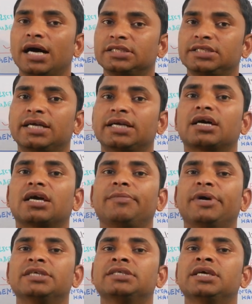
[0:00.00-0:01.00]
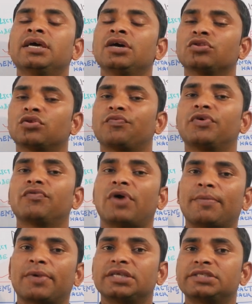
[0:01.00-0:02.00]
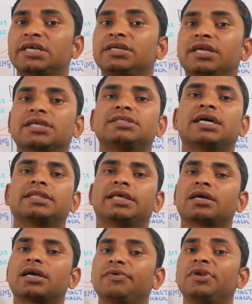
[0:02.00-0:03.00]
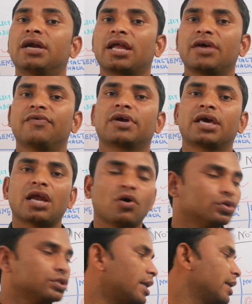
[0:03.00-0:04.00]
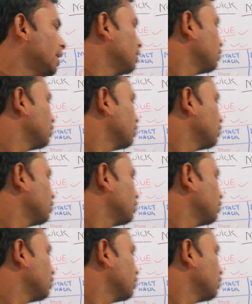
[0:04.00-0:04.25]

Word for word: एजेंट अगर भेजे तो फिर वहाँ पर एजेंट डर जाते हैं कभी लड़ाई वगैरह हो जाए